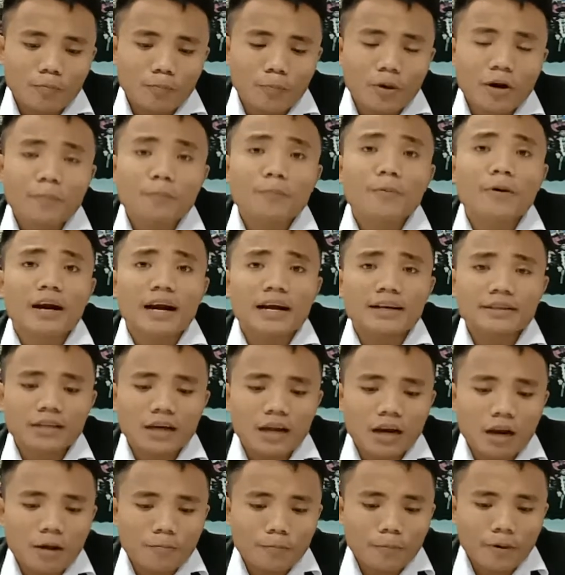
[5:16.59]
berperan
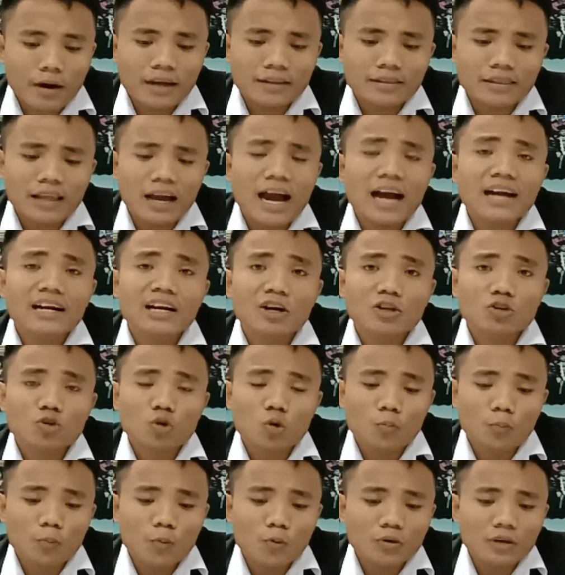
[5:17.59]
dalam penataan
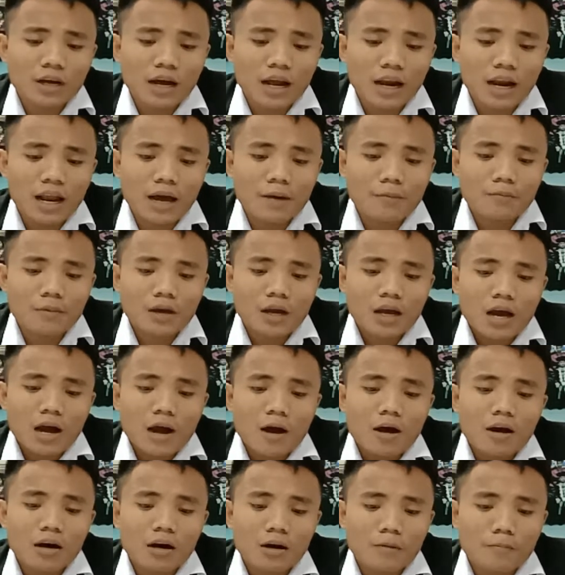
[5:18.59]
ataupun dalam
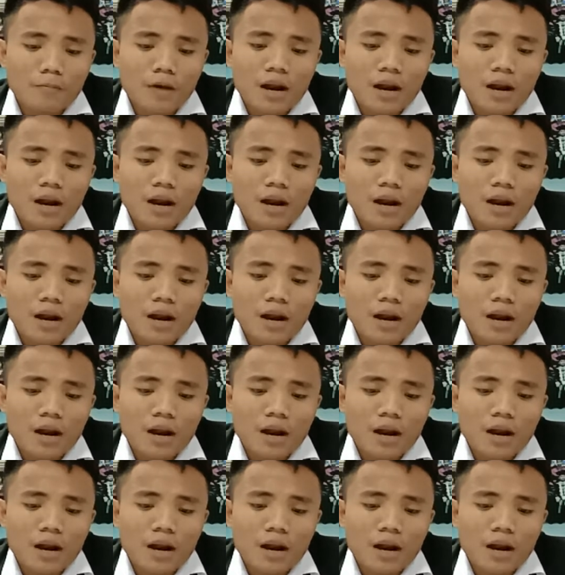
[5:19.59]
e,